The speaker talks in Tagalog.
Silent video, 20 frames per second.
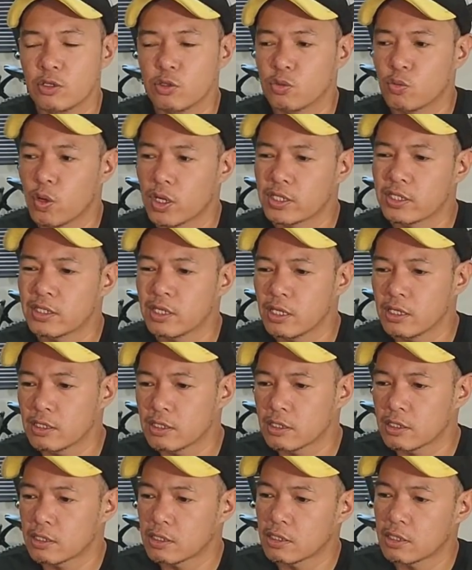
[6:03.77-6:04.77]
yung
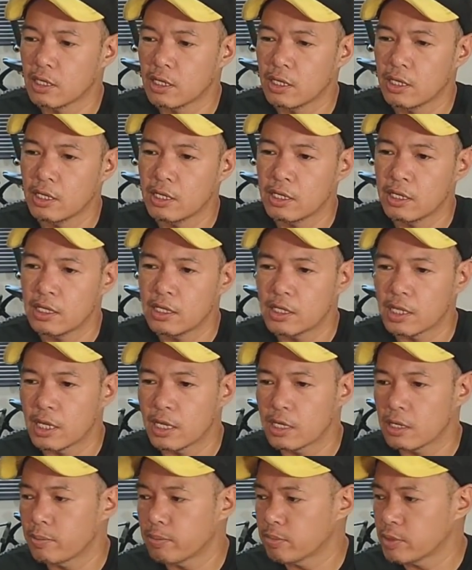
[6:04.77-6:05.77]
1.6
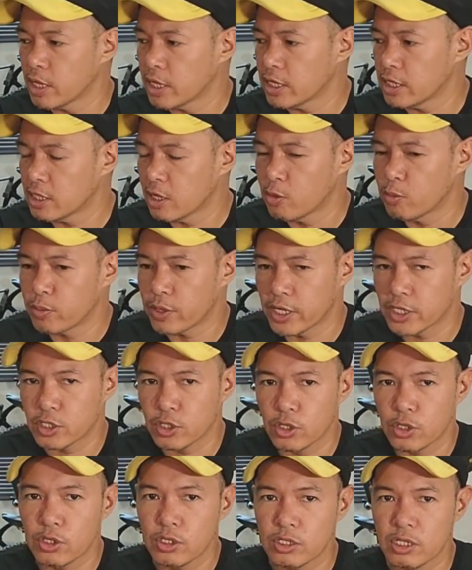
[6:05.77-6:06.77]
na nakikita kong
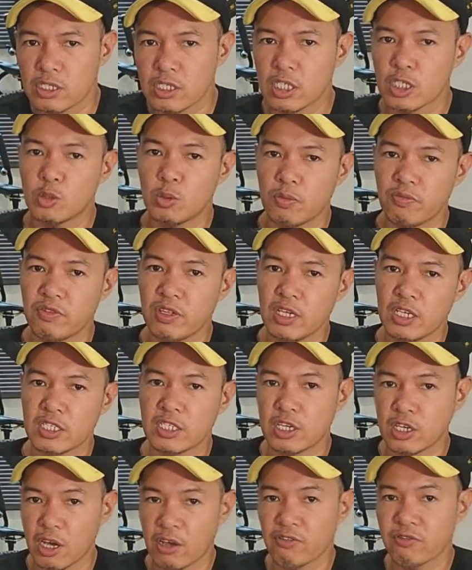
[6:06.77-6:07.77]
presyo. The 650
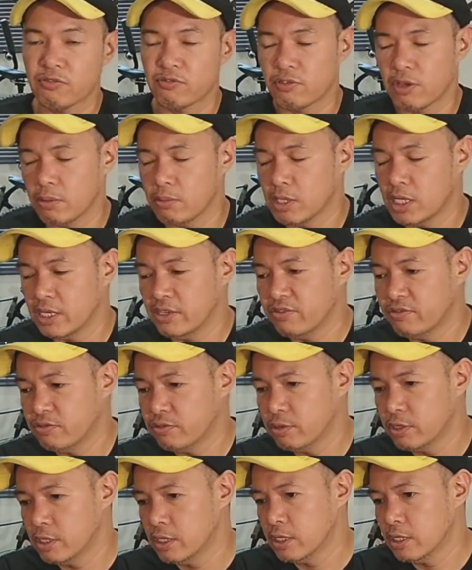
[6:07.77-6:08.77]
is enough, I
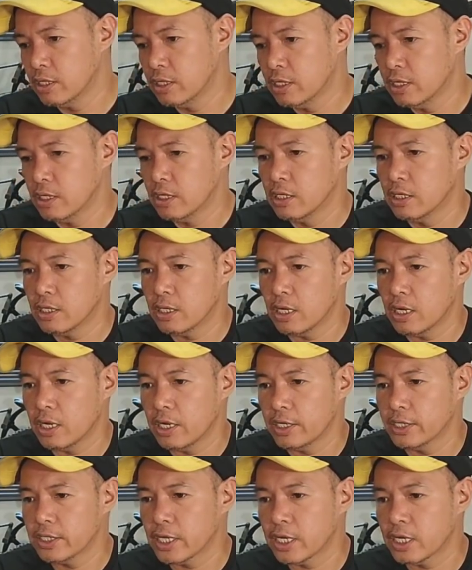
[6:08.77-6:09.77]
believe.
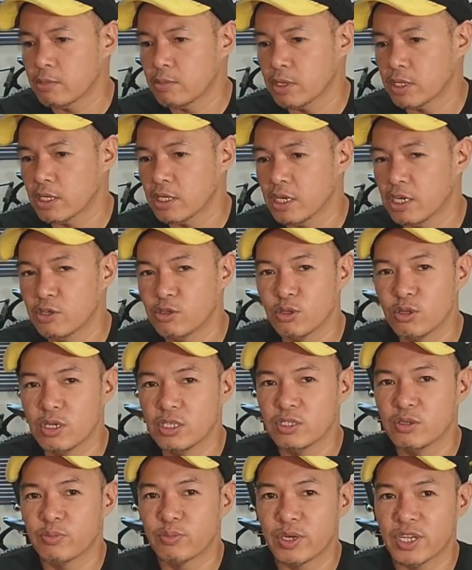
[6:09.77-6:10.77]
Uh, sana maging ganun
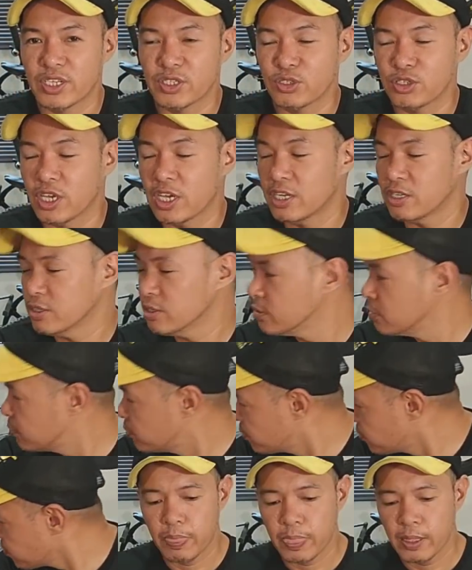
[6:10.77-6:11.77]
ulit yung presyo niya, no?
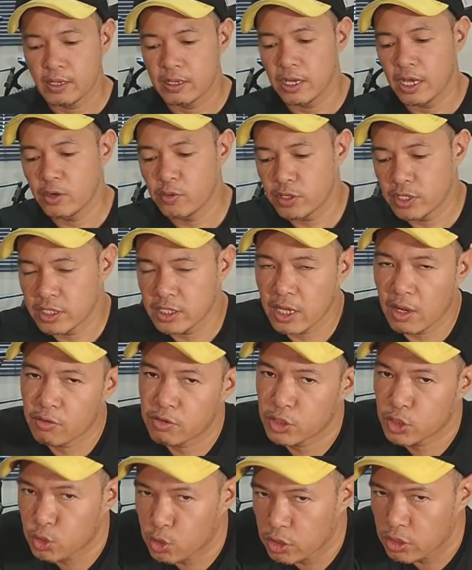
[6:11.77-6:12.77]
Anyway, that's
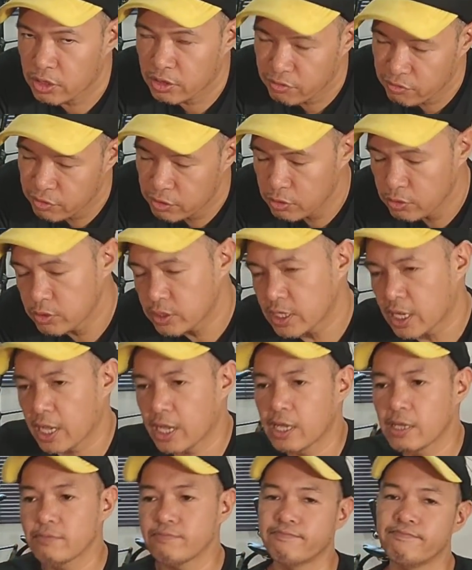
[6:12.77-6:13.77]
our short review
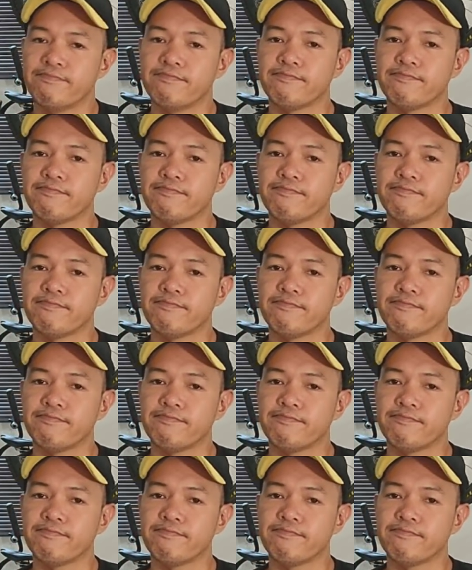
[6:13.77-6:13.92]
sa